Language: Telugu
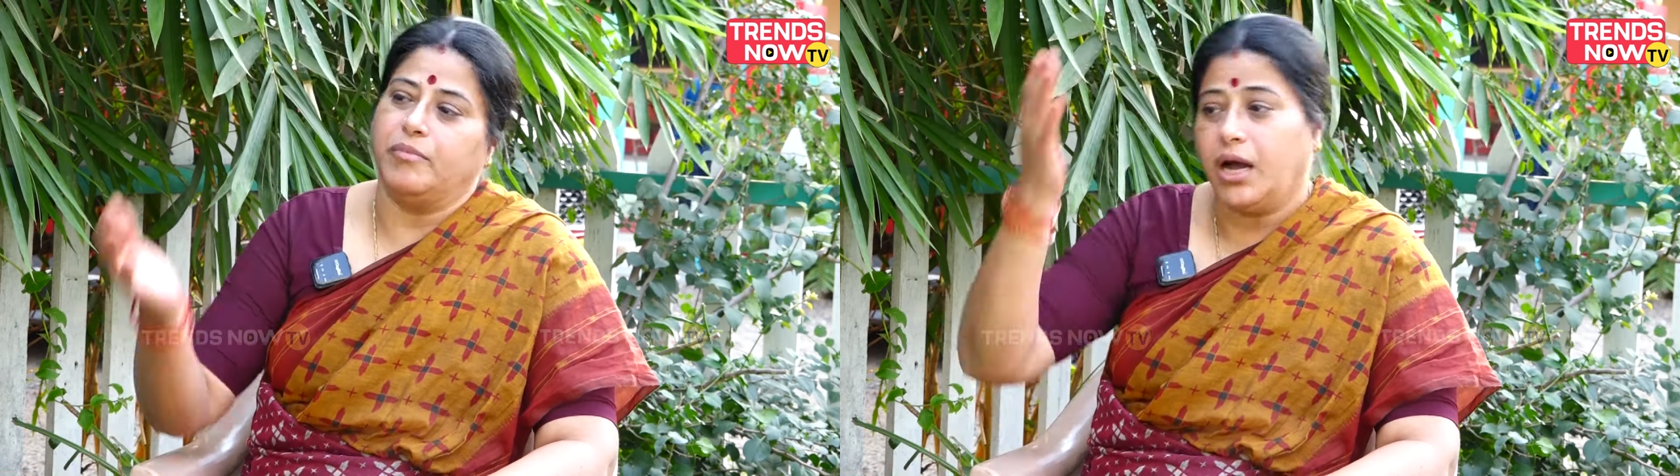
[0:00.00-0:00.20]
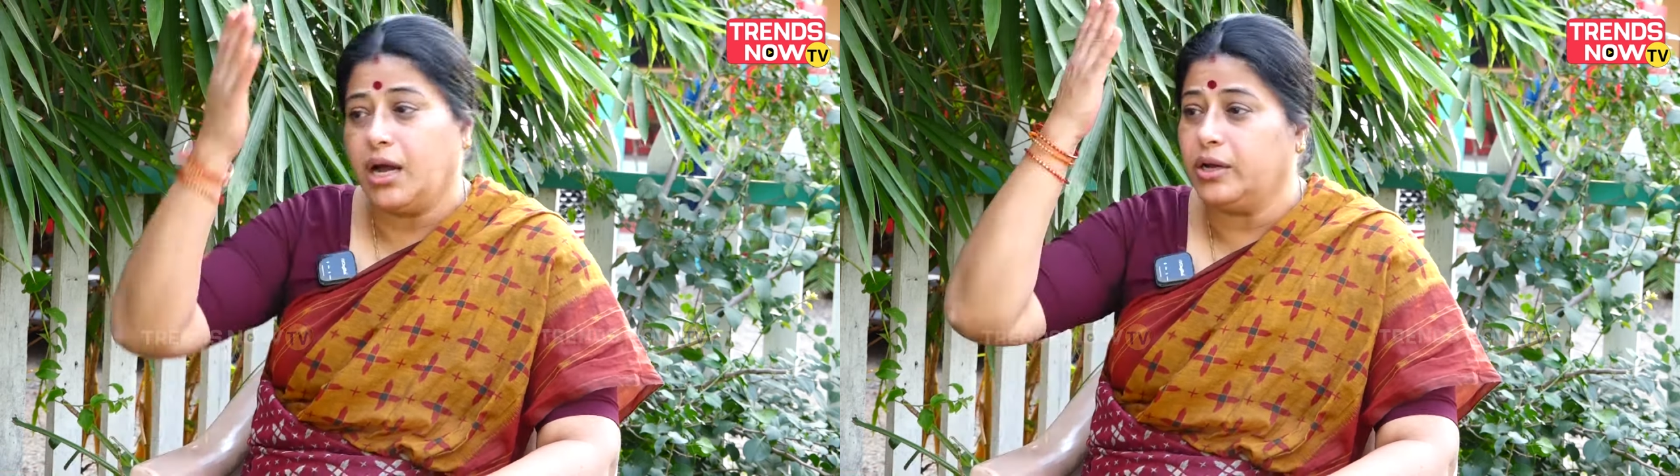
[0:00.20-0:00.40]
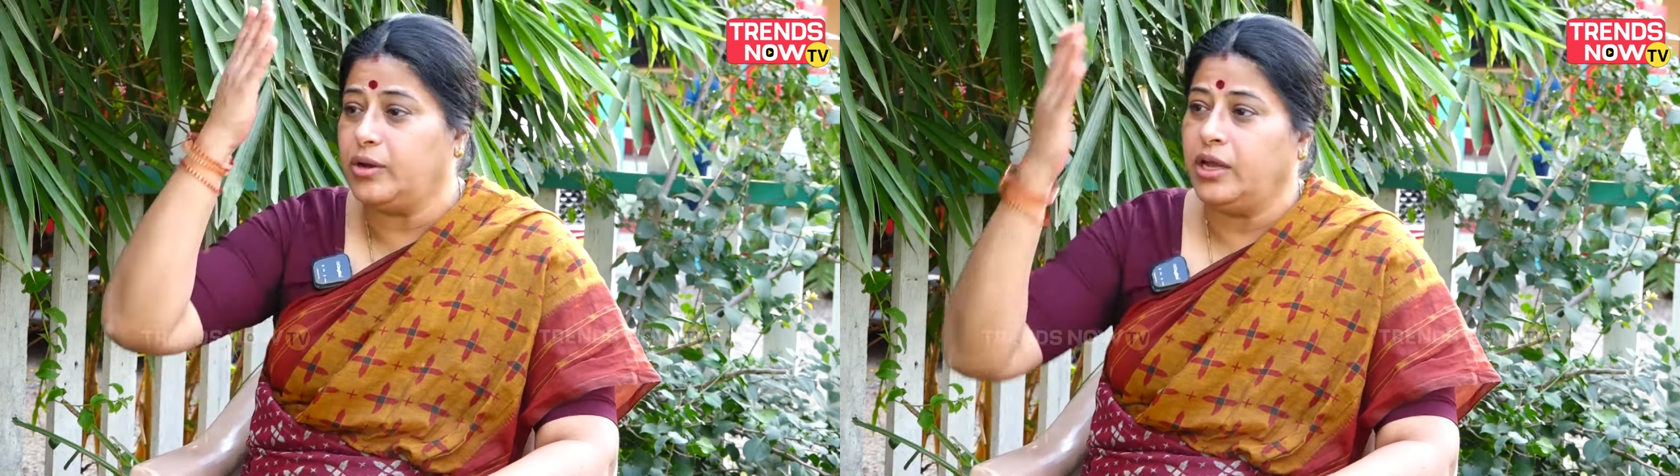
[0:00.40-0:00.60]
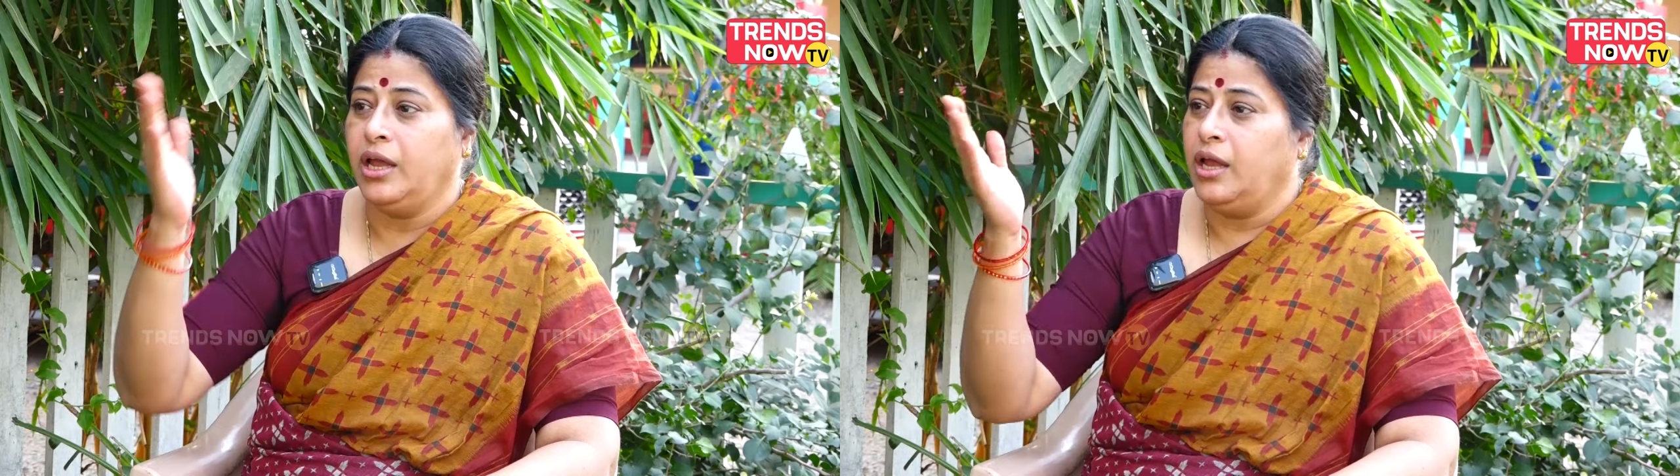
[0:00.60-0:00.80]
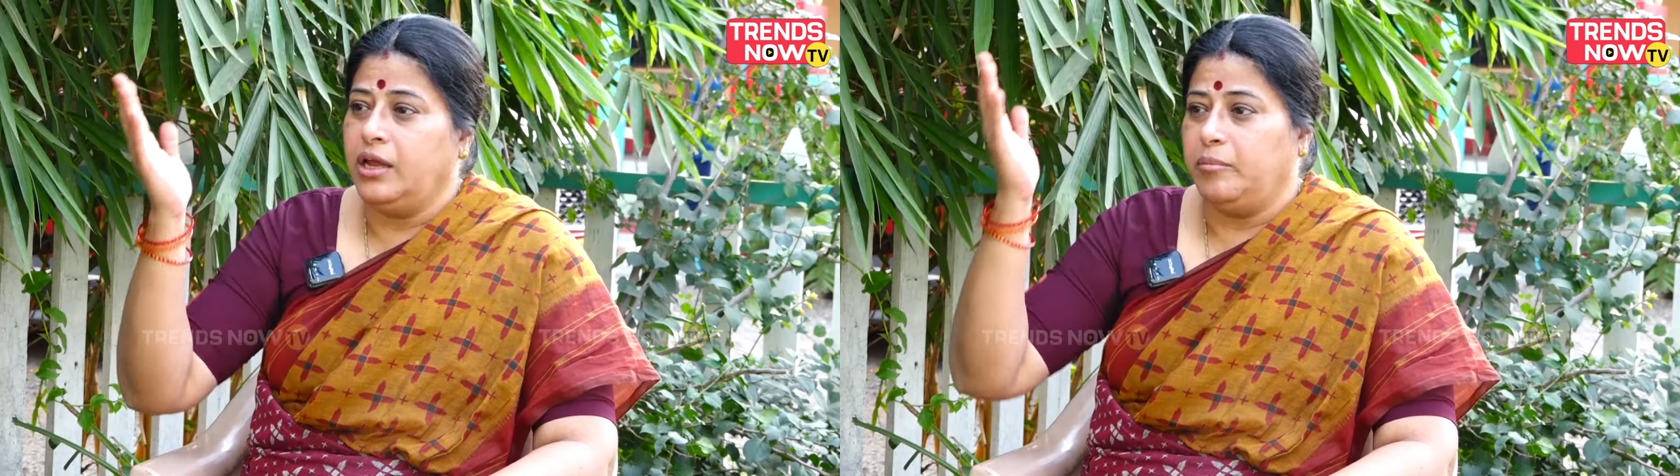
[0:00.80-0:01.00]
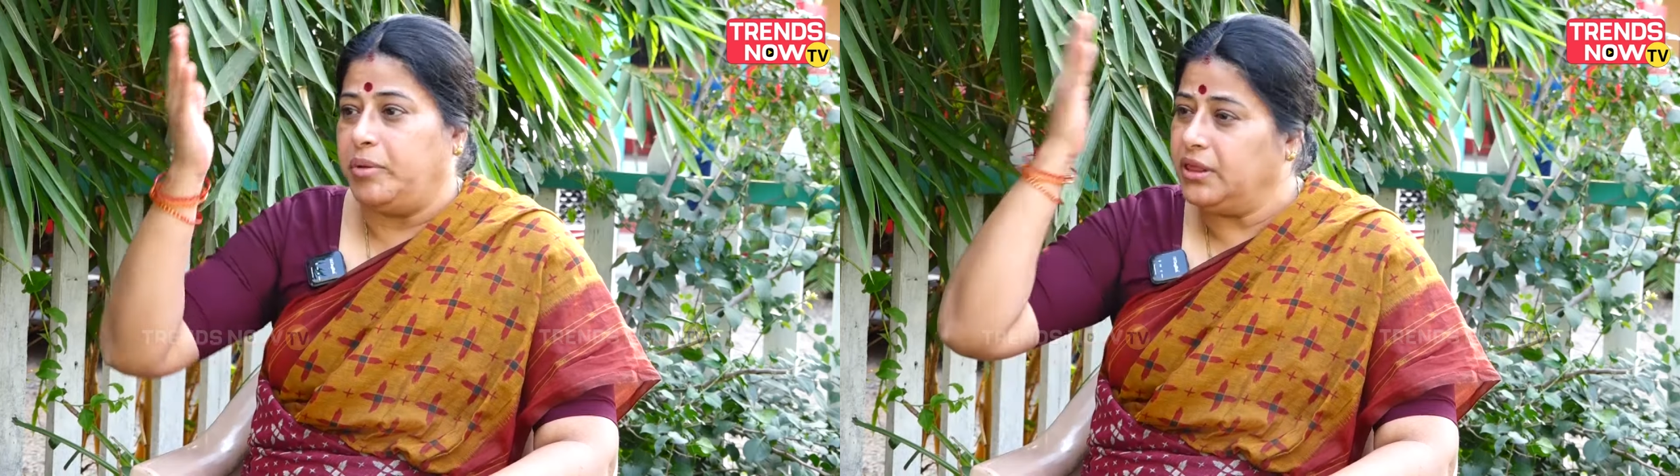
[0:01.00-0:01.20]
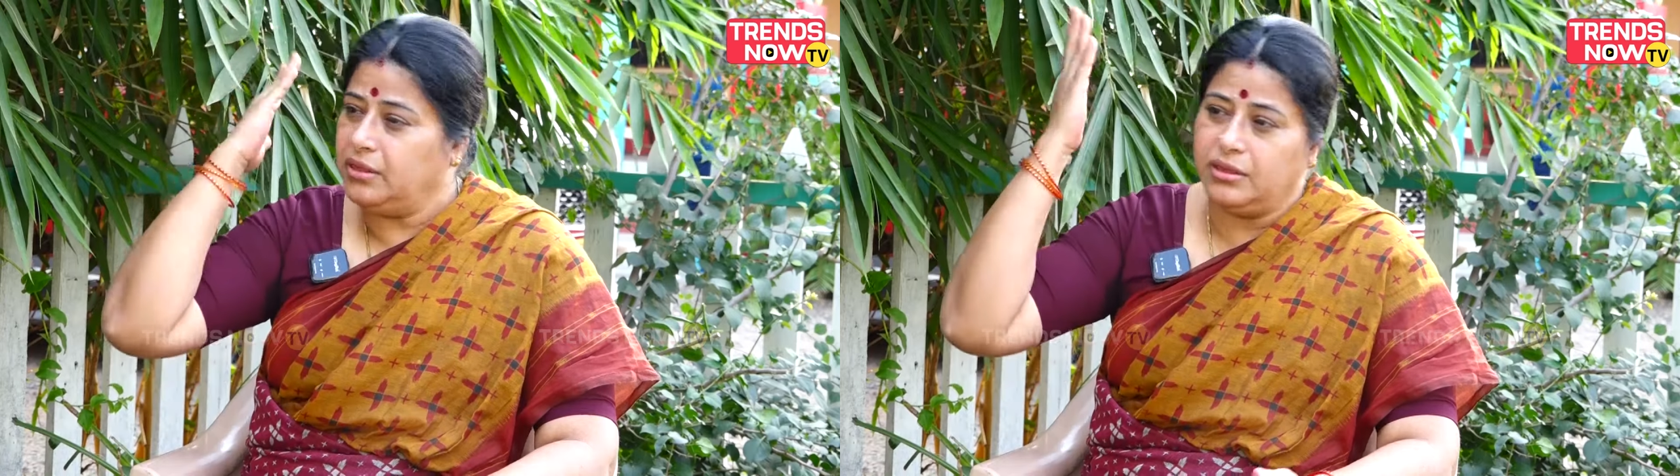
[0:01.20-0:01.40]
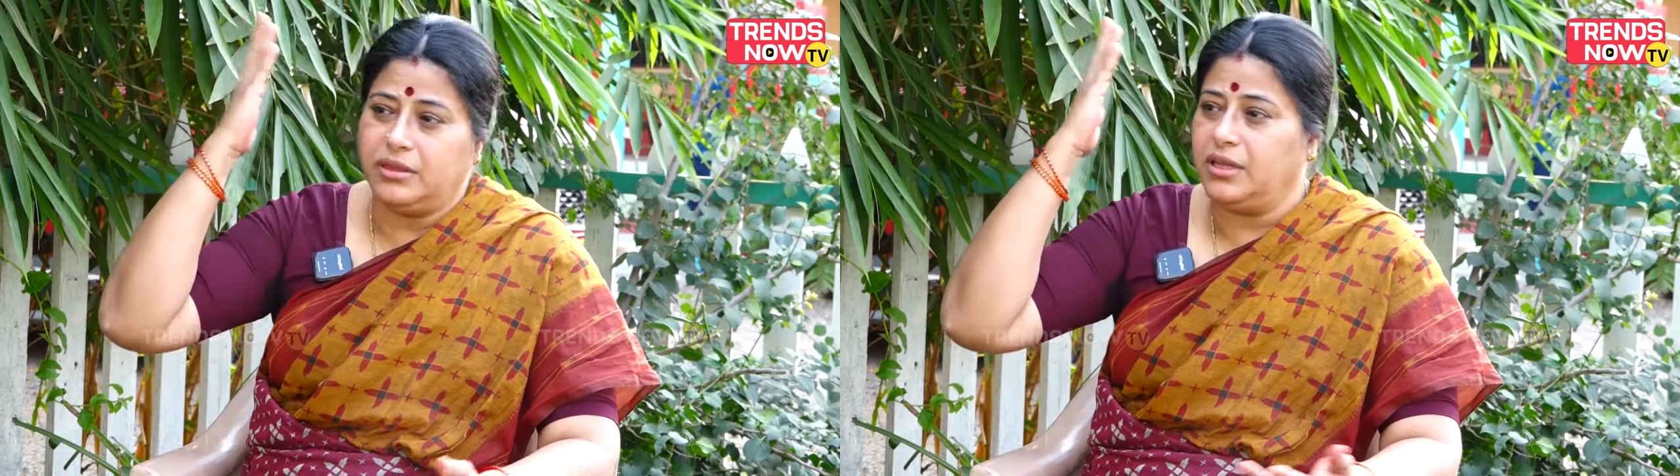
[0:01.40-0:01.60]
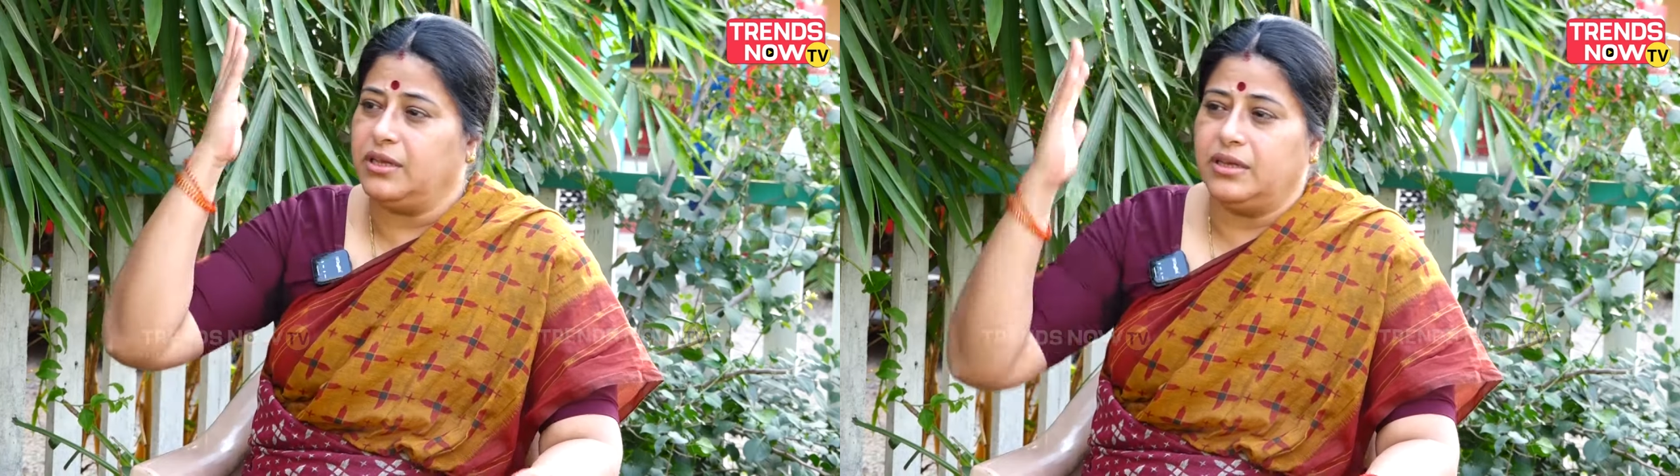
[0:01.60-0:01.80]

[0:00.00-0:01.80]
బాగా పెద్ద